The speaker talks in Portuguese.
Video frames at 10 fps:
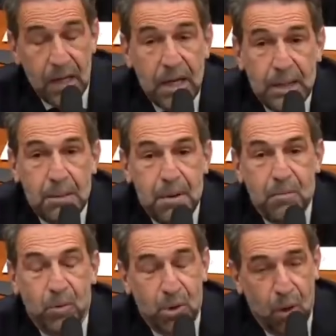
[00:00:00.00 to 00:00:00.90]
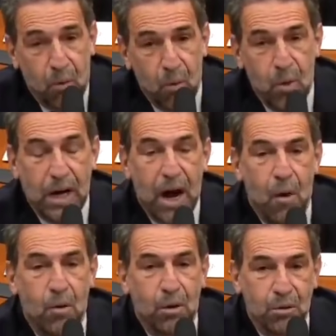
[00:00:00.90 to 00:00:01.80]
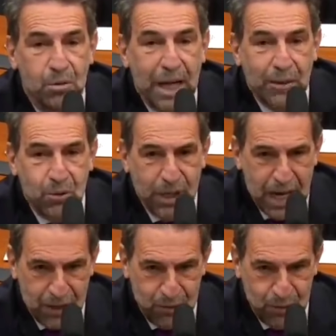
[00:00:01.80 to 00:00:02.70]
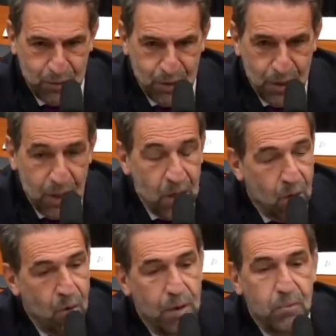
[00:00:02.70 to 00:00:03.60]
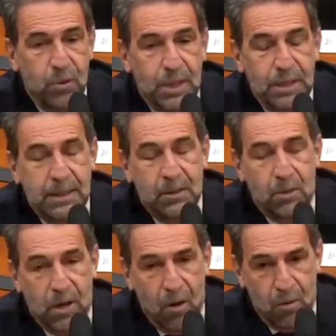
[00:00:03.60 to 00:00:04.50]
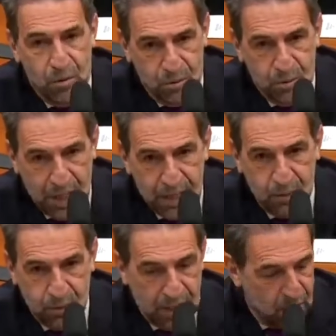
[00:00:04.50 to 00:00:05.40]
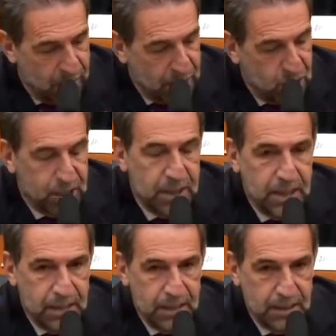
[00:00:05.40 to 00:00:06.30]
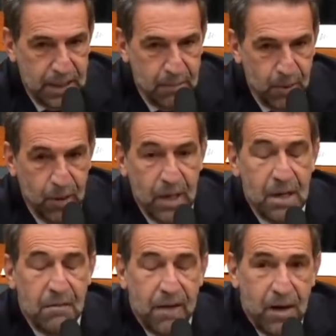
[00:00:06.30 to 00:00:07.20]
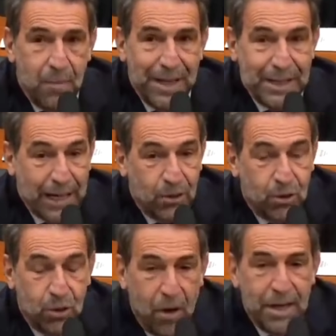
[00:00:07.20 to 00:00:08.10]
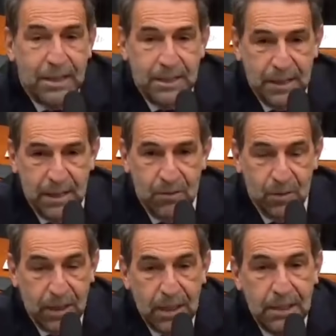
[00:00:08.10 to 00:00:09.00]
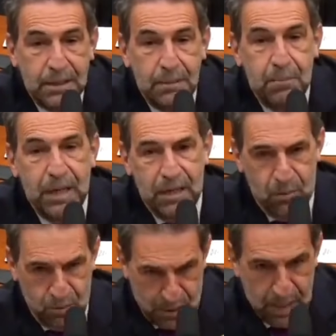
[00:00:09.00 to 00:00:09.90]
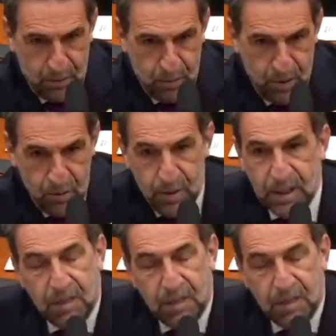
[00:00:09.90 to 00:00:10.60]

E também mudou o cálculo do teto de gastos. Com a mudança no cálculo do teto, que agora é de janeiro a dezembro, vai aumentar só esse ano 15 bi o teto e o ano